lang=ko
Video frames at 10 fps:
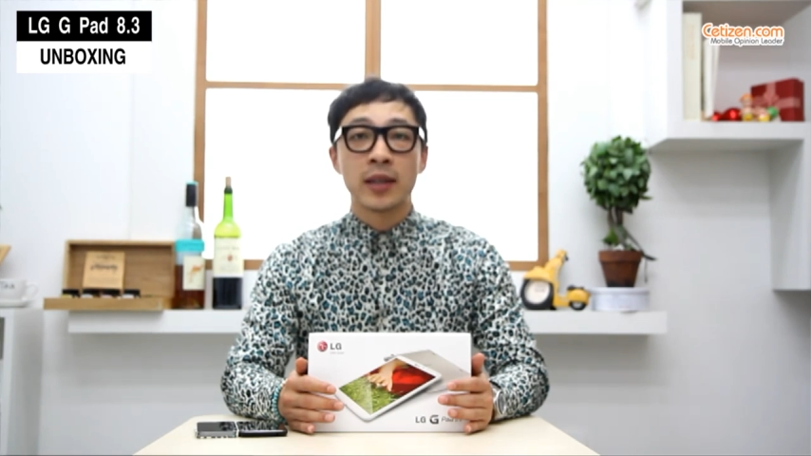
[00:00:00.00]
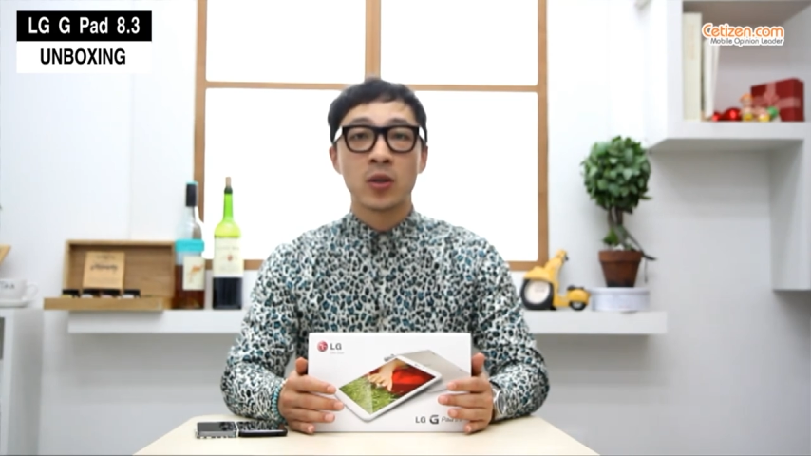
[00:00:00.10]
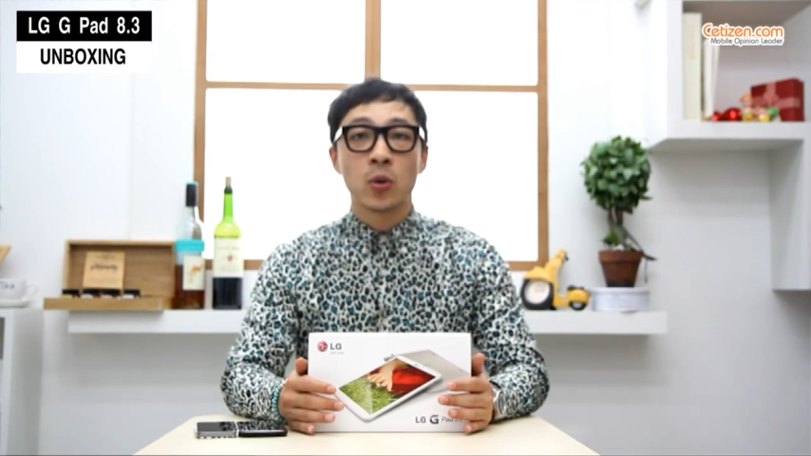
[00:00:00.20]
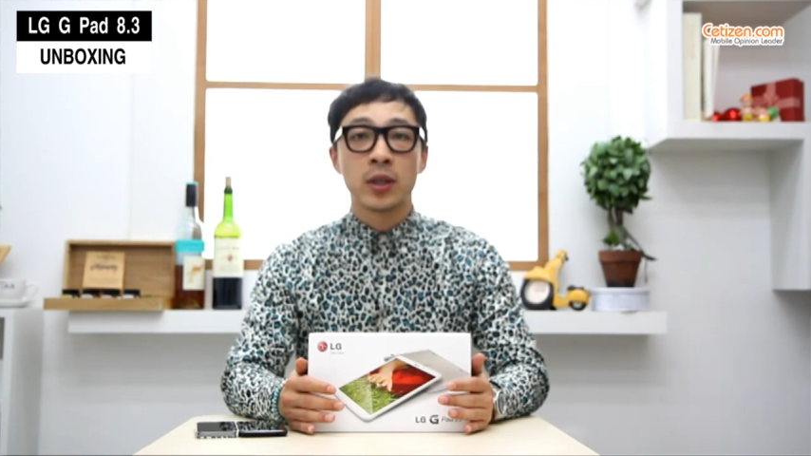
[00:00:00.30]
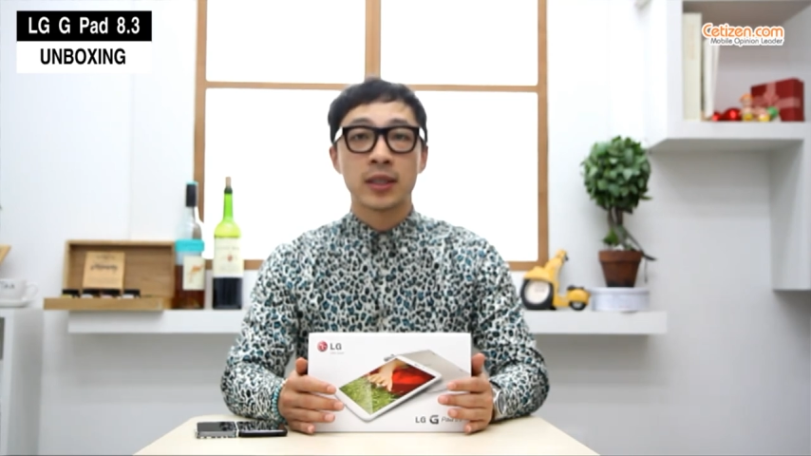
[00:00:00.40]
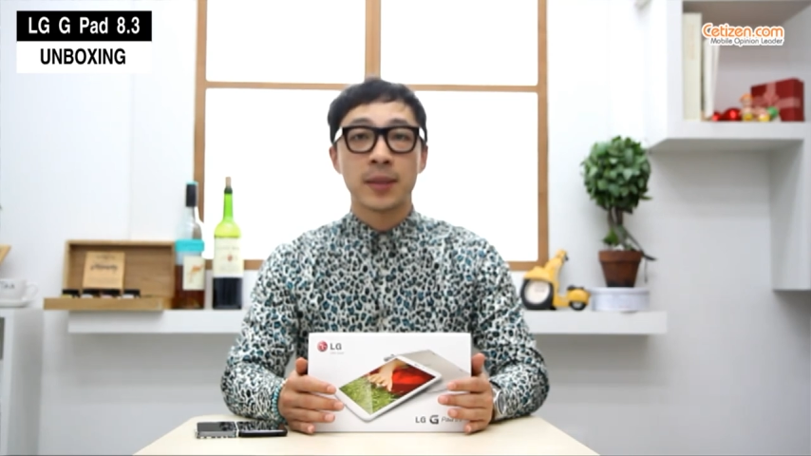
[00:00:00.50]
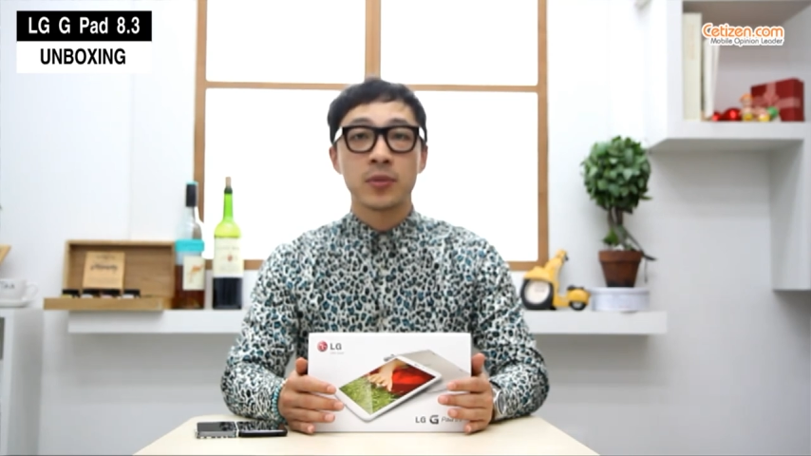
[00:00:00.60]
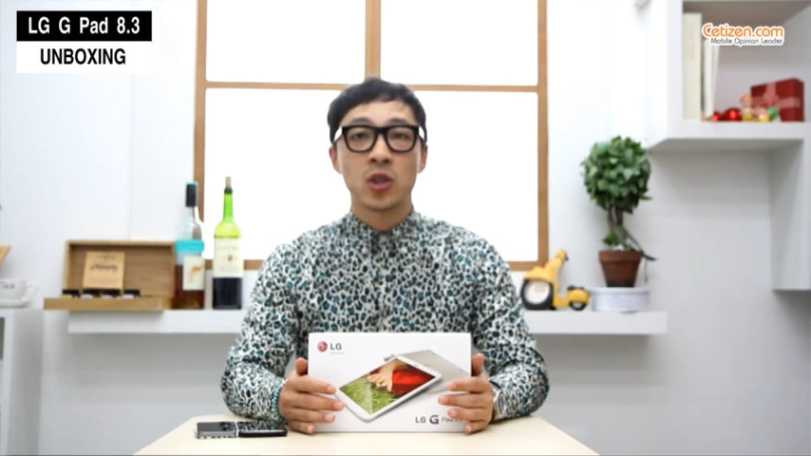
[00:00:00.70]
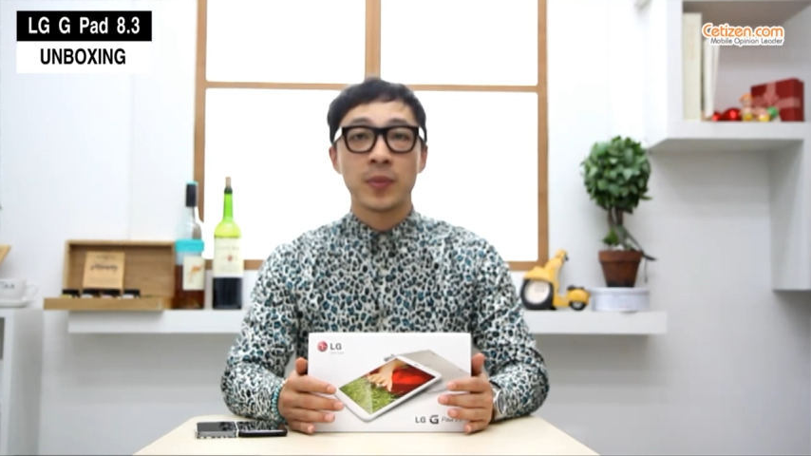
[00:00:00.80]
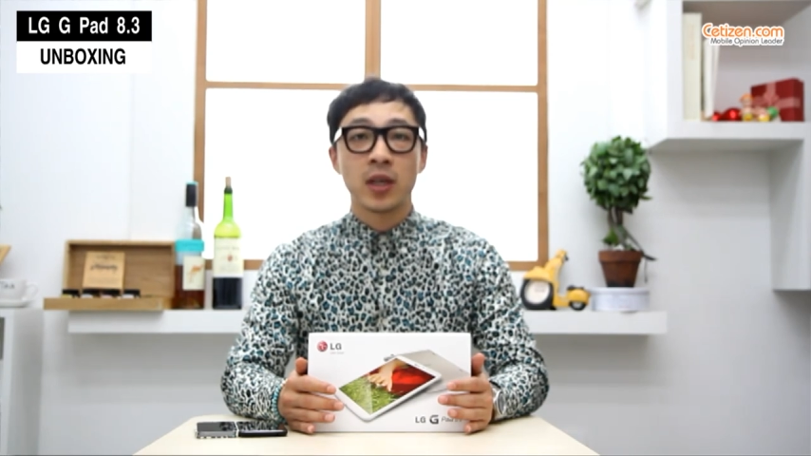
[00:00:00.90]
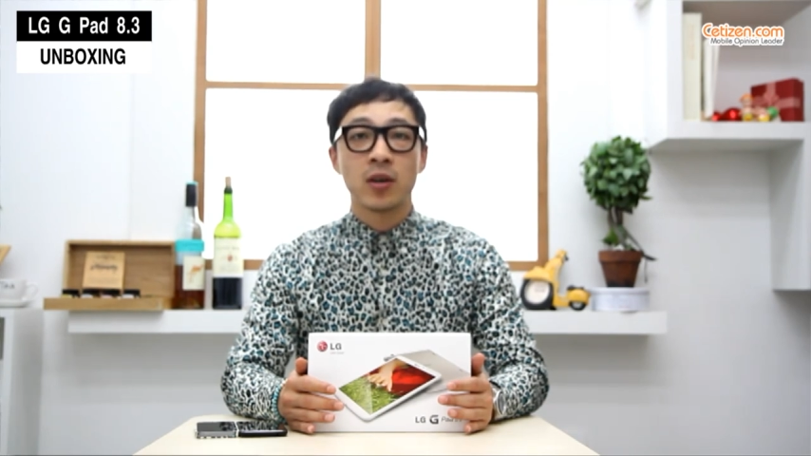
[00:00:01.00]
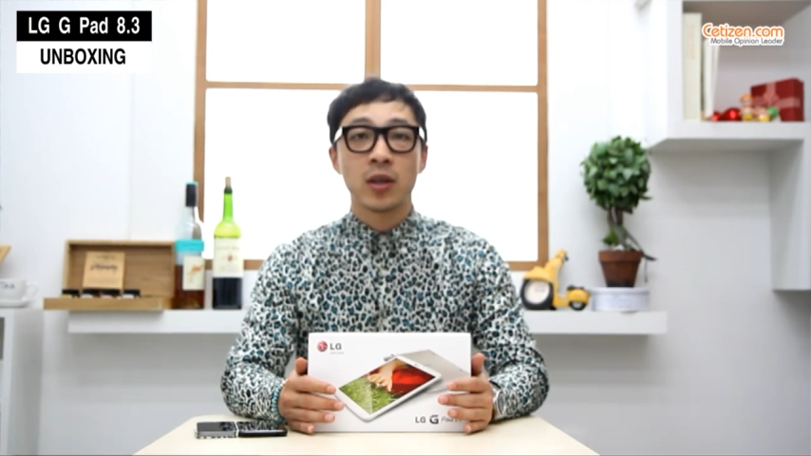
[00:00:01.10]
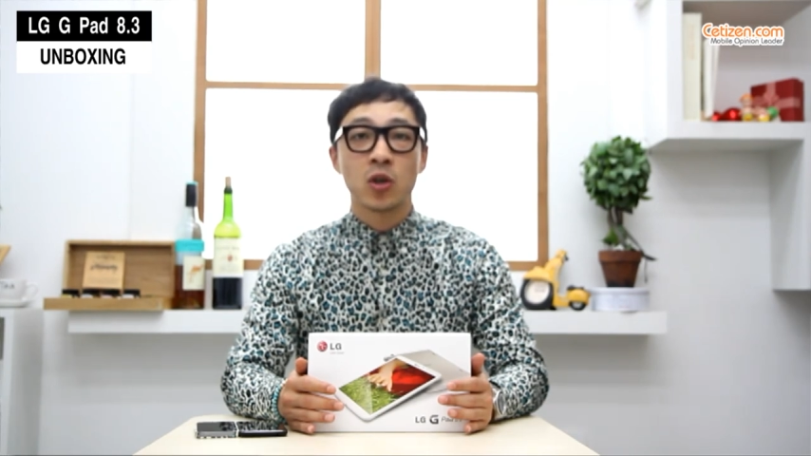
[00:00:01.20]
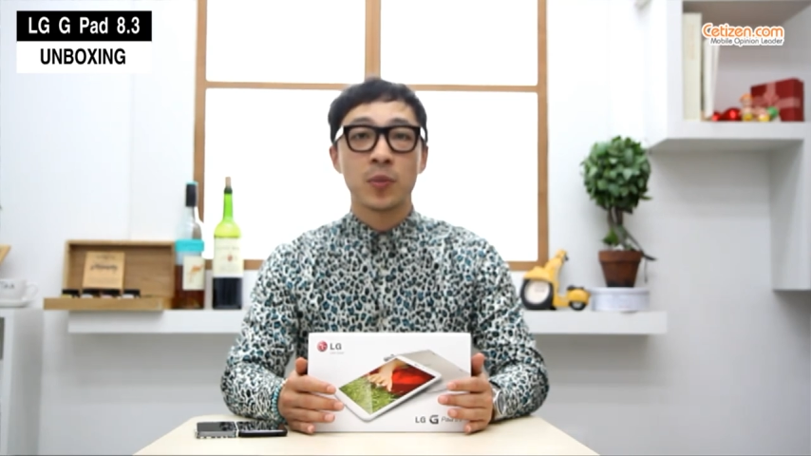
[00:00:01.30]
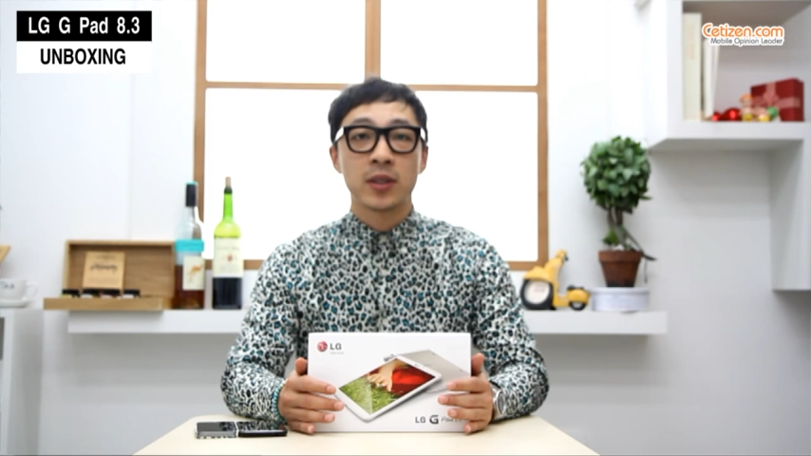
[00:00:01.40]
안드로이드 3.2
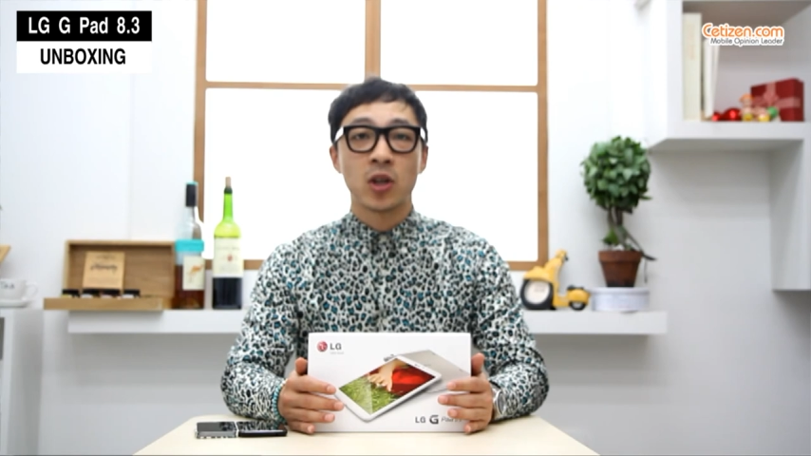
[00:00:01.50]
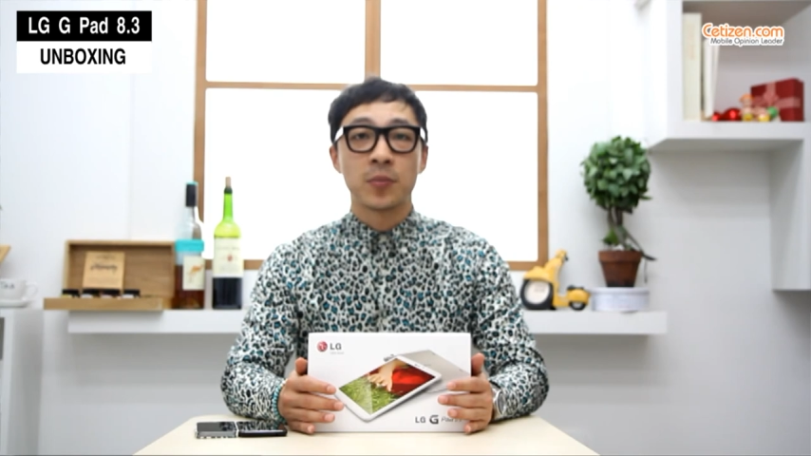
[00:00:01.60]
허니콤에서